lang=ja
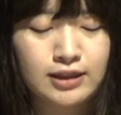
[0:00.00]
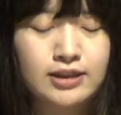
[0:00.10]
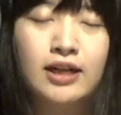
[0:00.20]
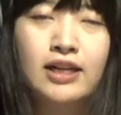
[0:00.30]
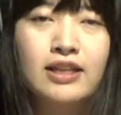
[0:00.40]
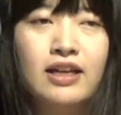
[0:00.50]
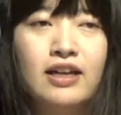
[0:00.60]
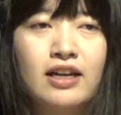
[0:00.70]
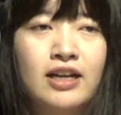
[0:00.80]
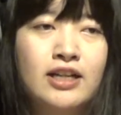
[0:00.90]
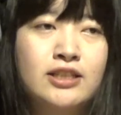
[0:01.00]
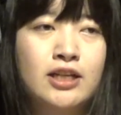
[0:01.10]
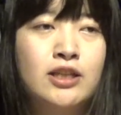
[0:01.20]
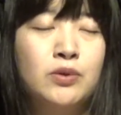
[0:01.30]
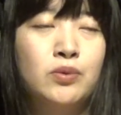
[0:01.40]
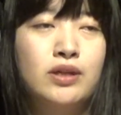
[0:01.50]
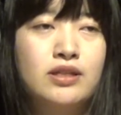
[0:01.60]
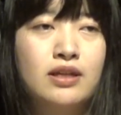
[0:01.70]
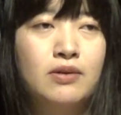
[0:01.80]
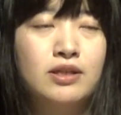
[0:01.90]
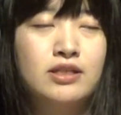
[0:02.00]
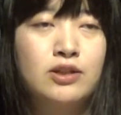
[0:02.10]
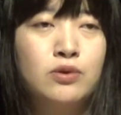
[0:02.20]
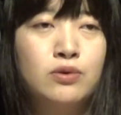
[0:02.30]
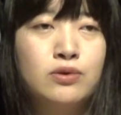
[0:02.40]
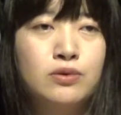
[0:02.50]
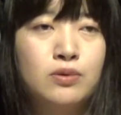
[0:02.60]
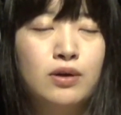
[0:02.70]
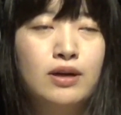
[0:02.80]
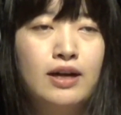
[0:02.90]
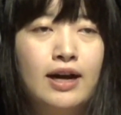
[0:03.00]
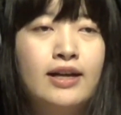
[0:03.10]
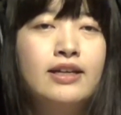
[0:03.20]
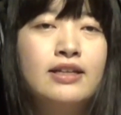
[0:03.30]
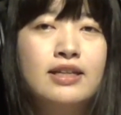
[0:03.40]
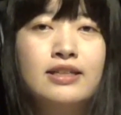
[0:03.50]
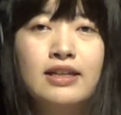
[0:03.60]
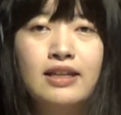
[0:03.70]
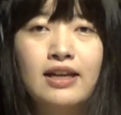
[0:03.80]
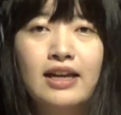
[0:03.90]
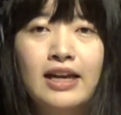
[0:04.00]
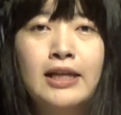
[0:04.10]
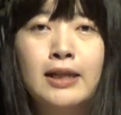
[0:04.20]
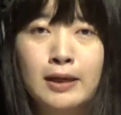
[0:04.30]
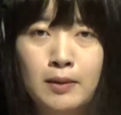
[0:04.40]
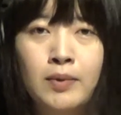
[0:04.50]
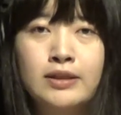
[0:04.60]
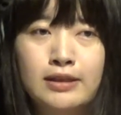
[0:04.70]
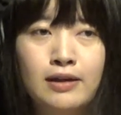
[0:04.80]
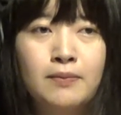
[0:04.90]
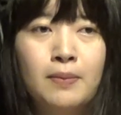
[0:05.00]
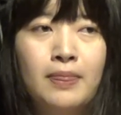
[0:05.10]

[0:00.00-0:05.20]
されていらっしゃったのをですね私様子を拝見させていただきました